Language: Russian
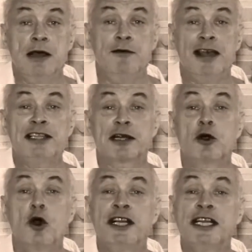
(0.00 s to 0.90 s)
Ветер
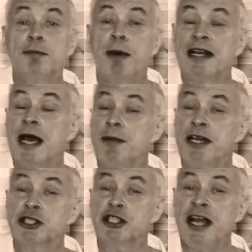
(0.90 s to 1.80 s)
гонит по
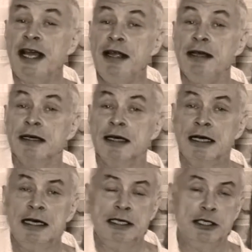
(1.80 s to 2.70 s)
набережной
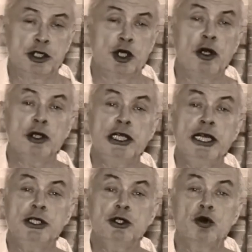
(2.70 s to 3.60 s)

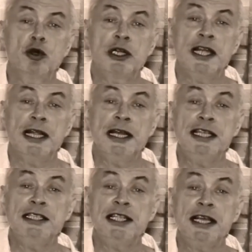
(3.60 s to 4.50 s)
Желтые жухлые
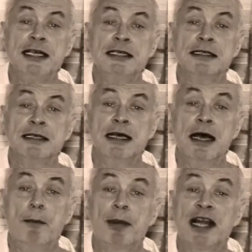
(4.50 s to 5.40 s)
листья
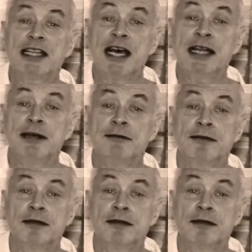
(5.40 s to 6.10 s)
платанов.